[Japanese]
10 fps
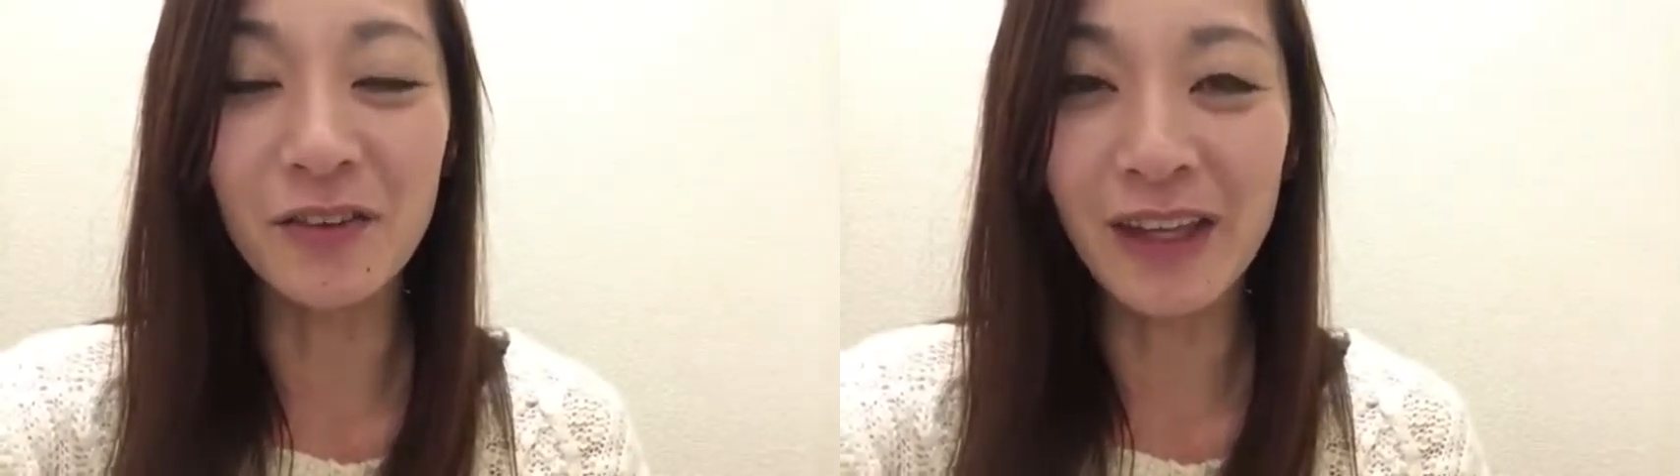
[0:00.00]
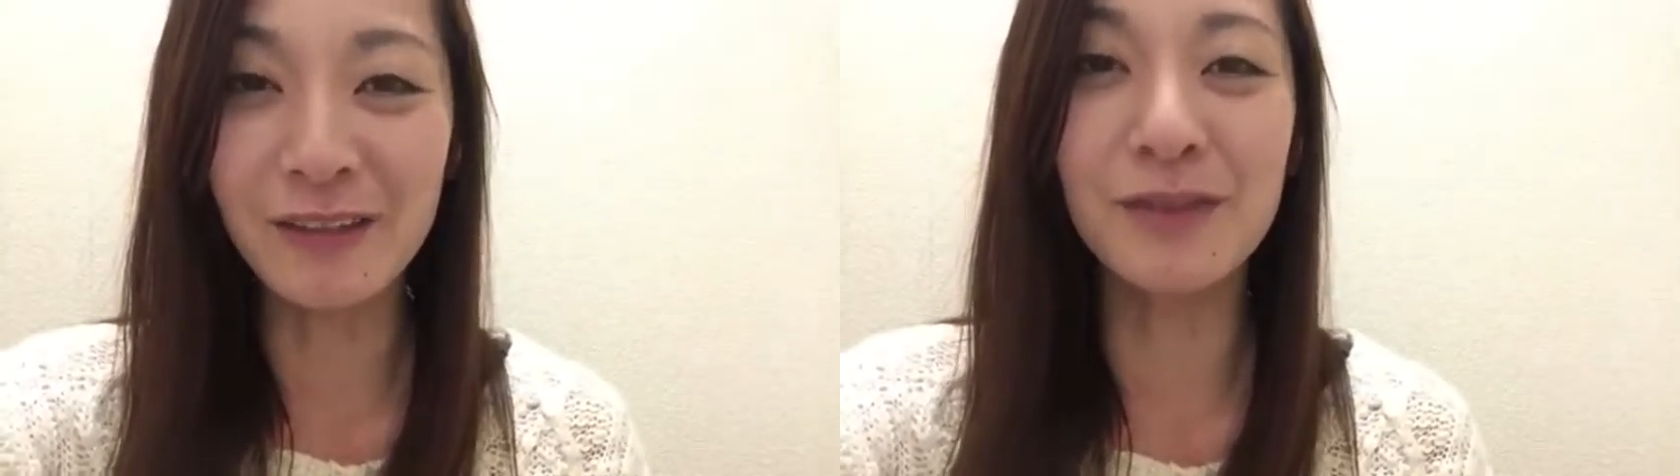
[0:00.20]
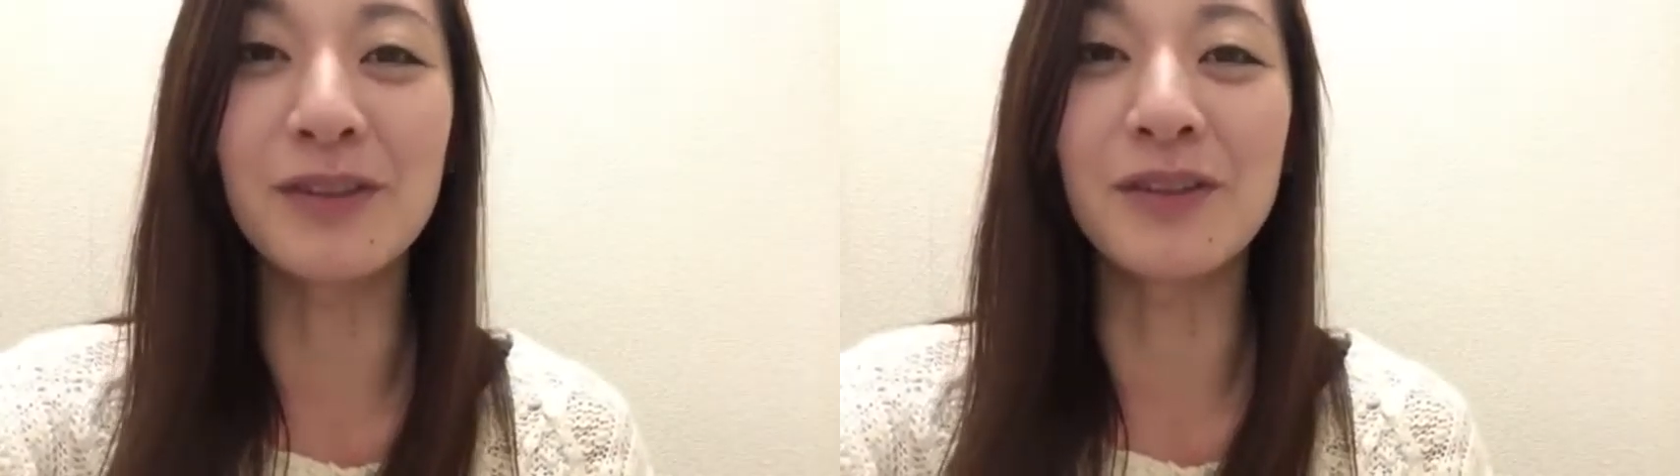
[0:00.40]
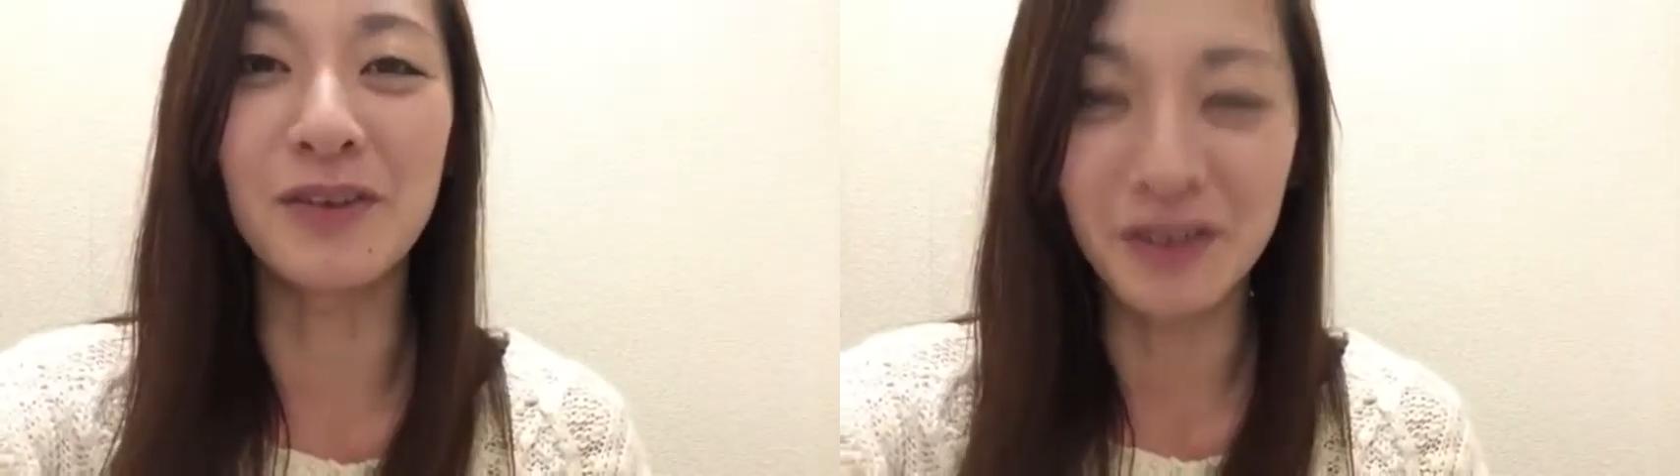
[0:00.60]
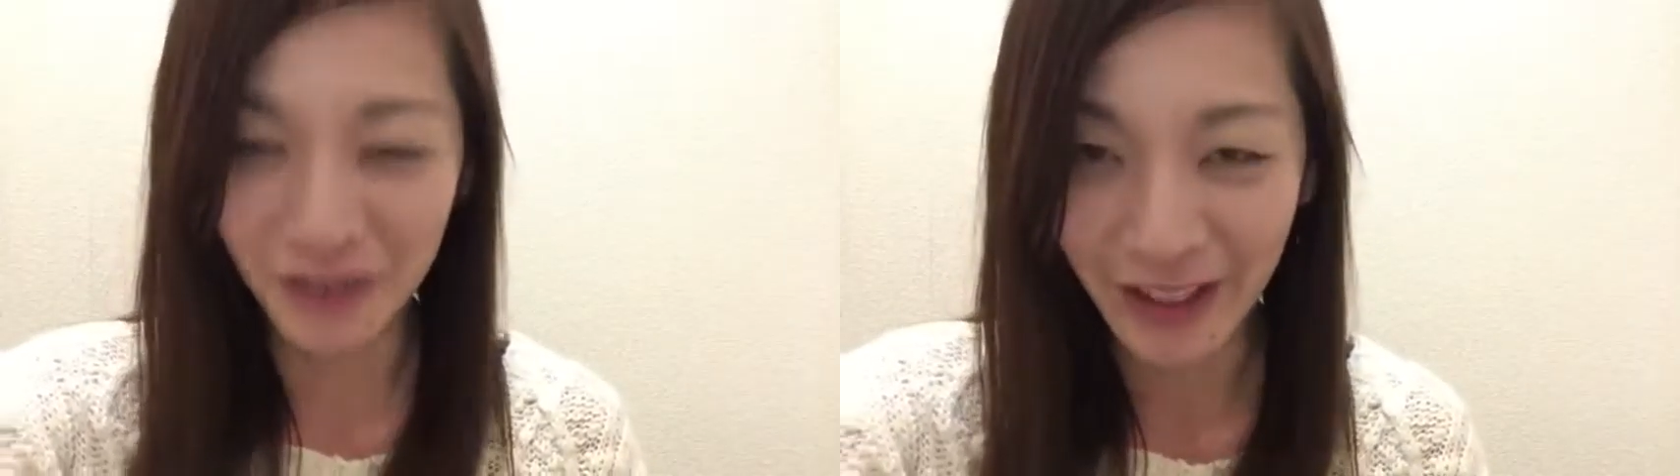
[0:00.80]
Facebook
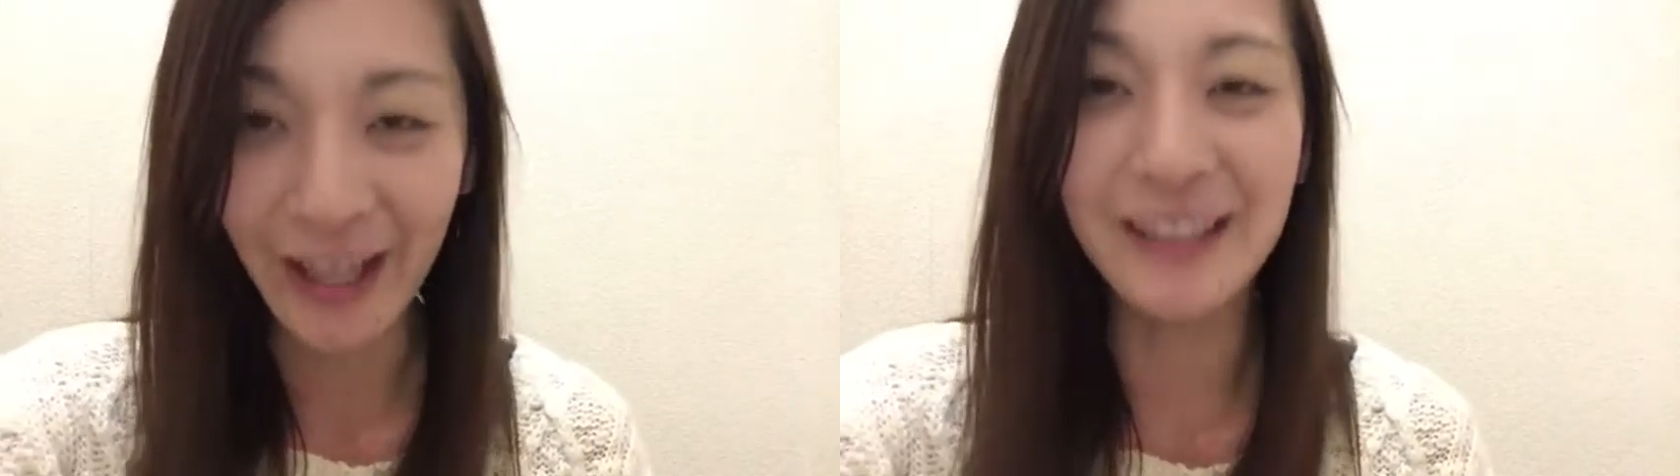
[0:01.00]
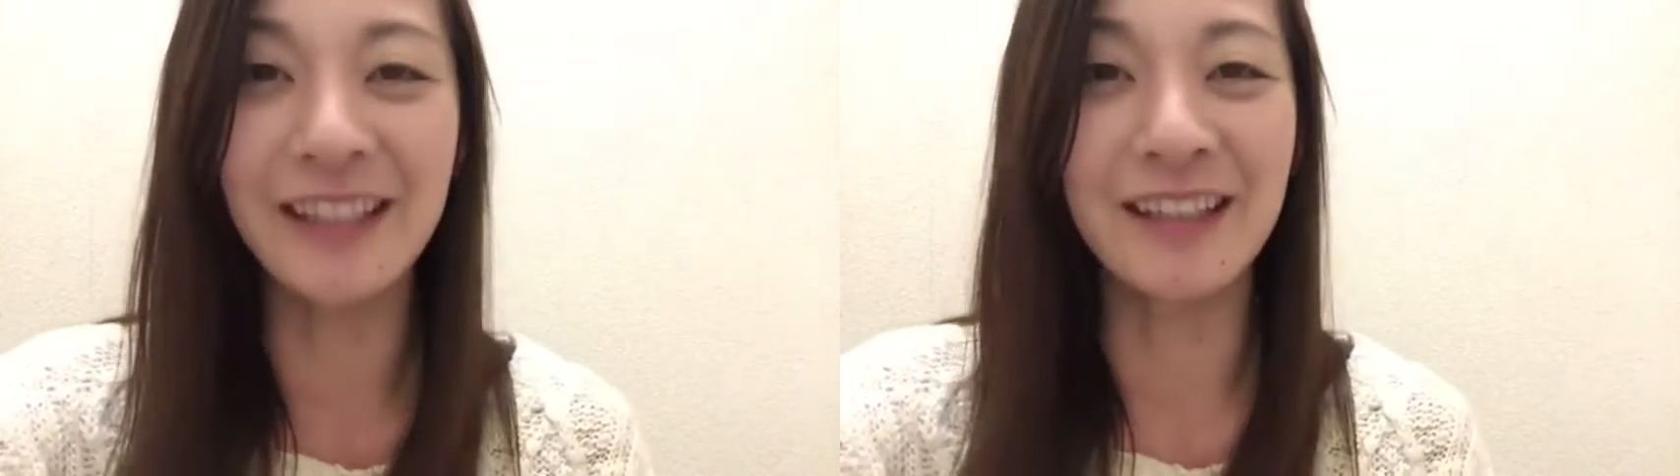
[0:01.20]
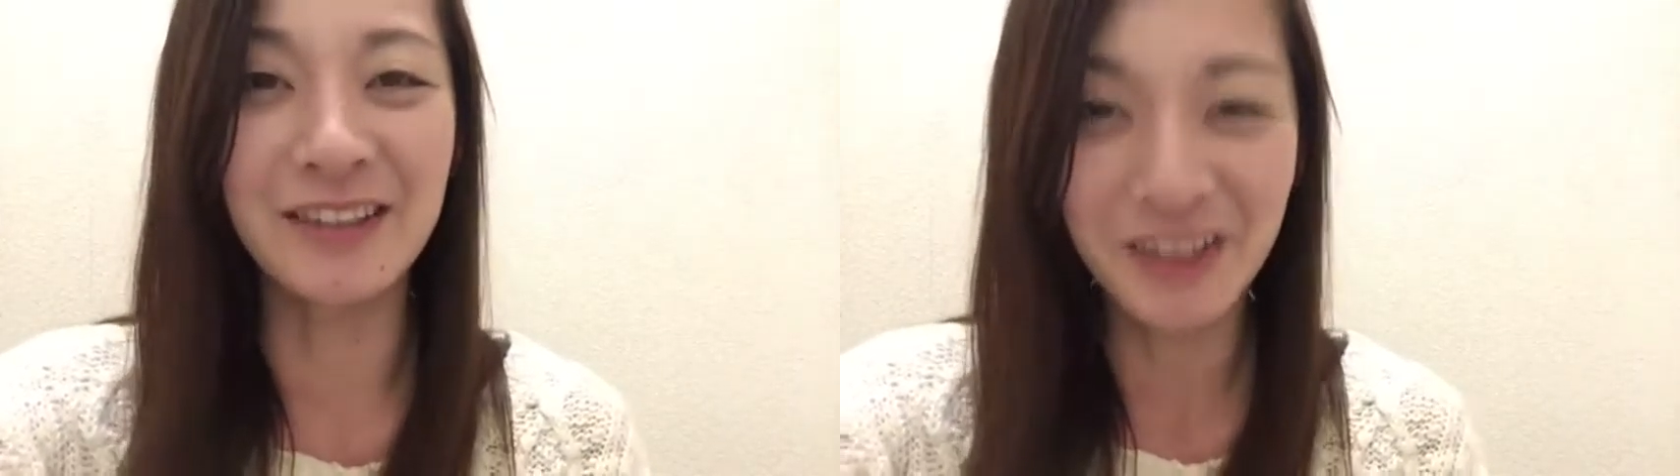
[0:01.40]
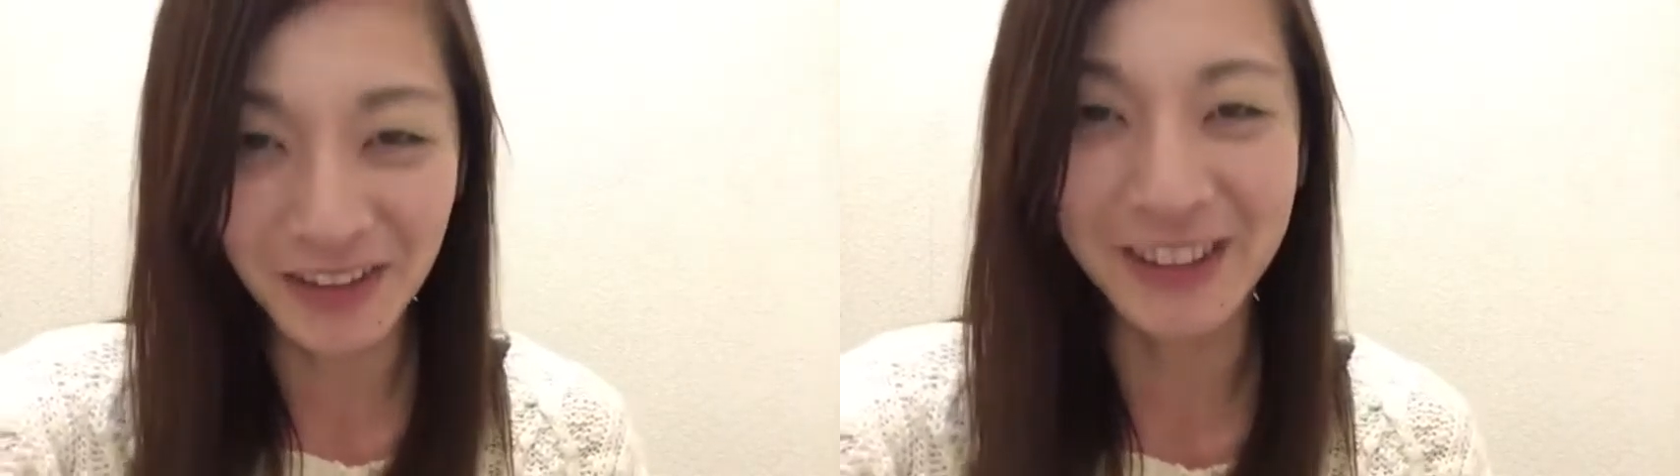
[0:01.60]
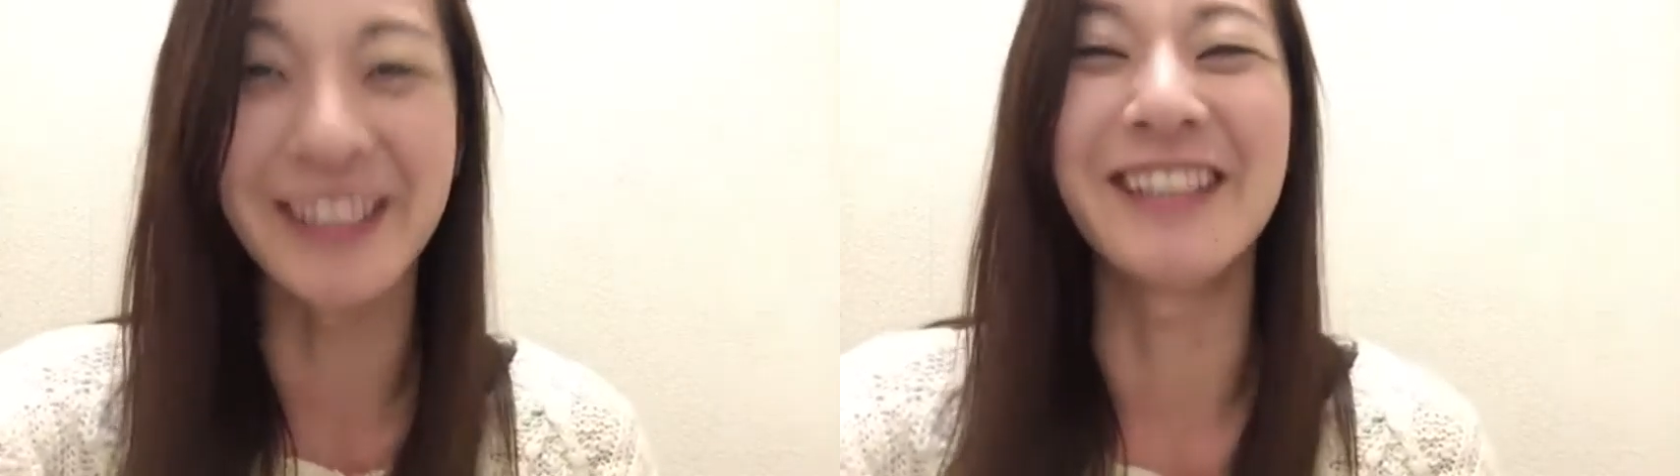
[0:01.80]
のフォローやチャンネル登
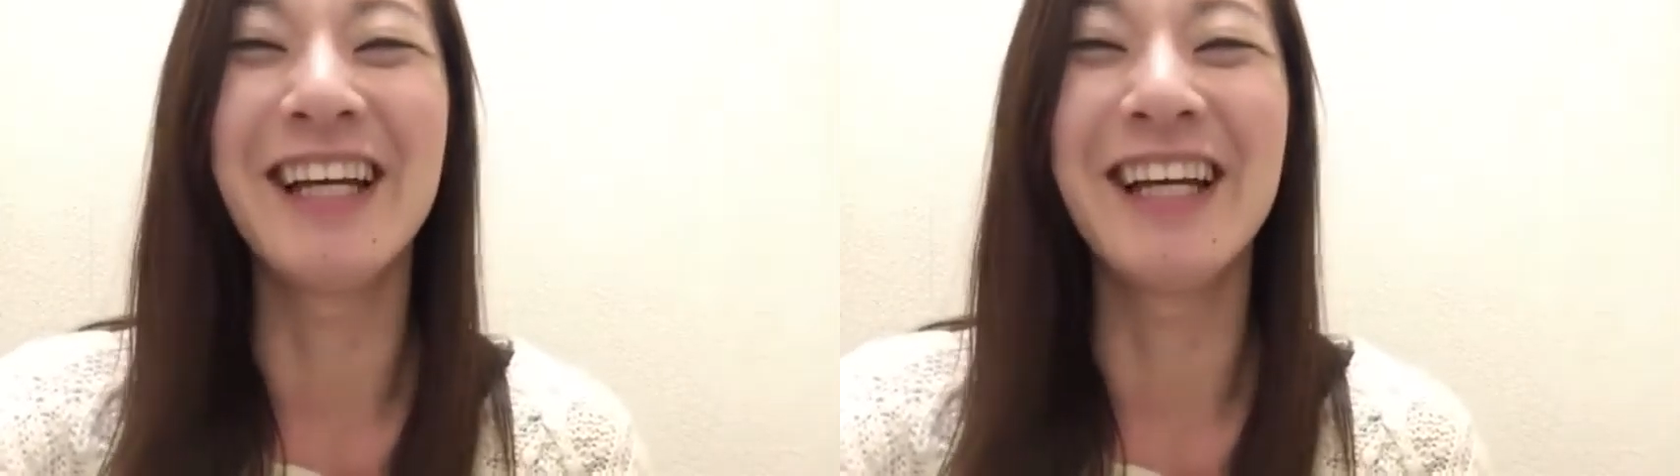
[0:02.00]
録